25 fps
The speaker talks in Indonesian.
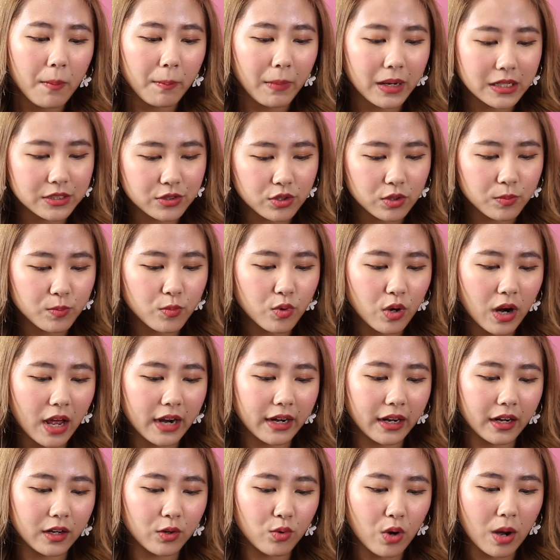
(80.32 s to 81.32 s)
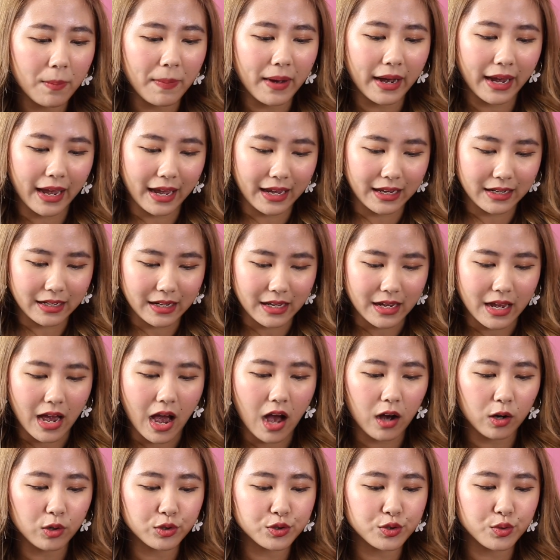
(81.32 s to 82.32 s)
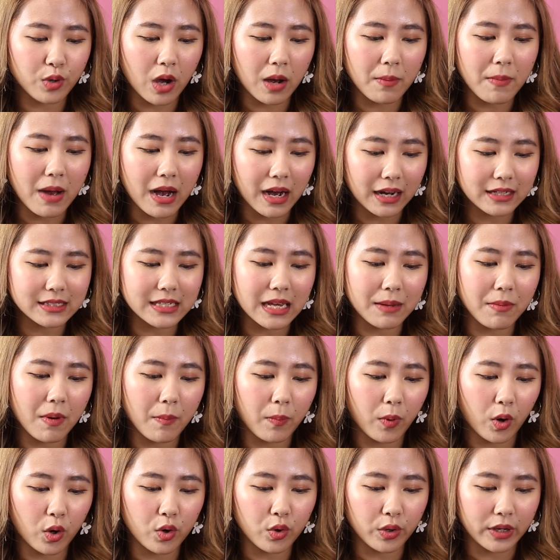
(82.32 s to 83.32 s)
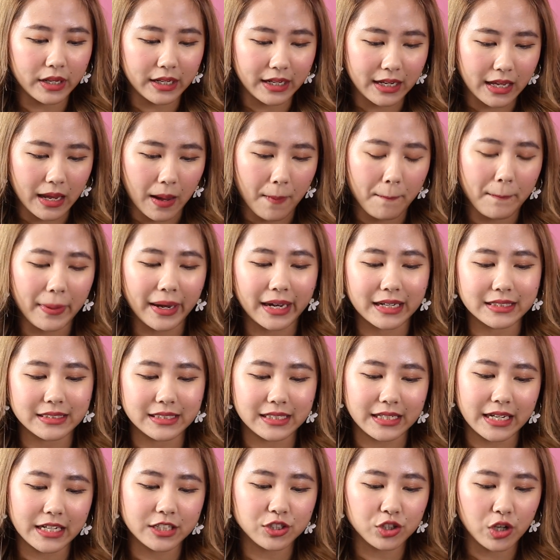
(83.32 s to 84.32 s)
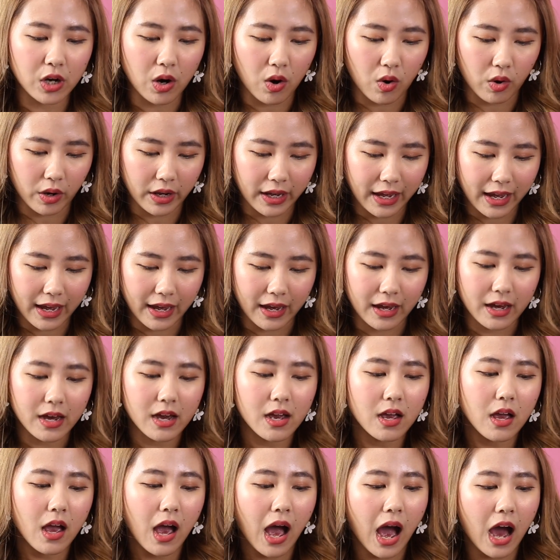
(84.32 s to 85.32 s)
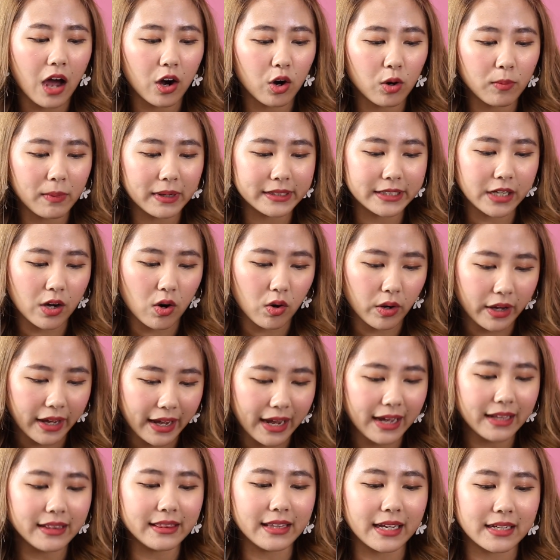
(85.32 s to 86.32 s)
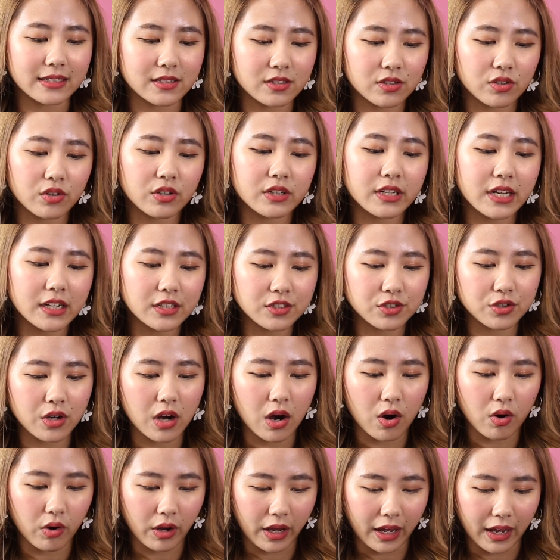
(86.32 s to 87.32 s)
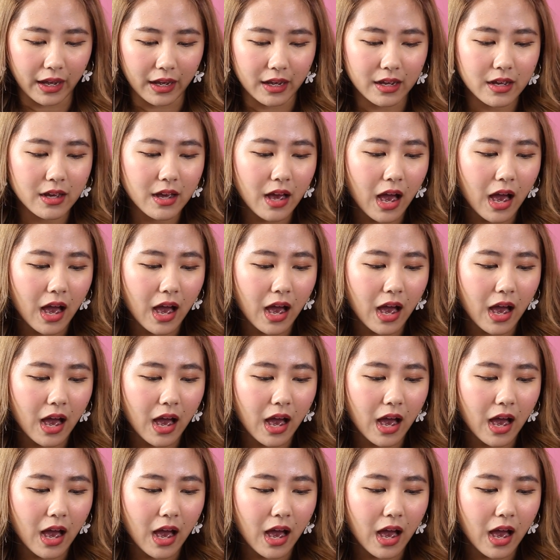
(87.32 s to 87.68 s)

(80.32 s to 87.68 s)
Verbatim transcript: Masuk bulan kedua pakai ini, aku suka banget sama produk ini. Packagingnya juga oke, aromanya oke, teksturnya juga oke.